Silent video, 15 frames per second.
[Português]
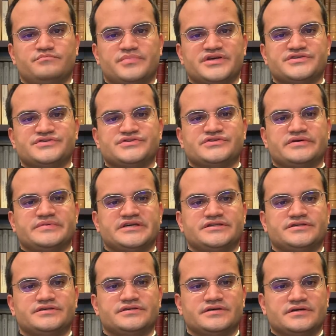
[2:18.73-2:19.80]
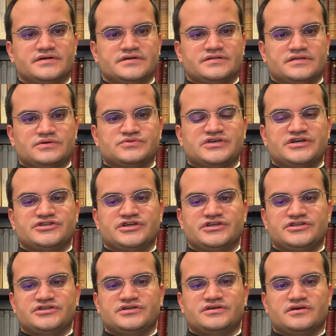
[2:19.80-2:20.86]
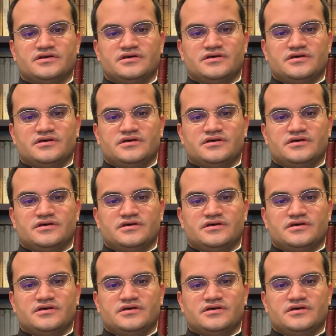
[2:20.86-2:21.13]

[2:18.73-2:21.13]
precisamente. Então, se a gente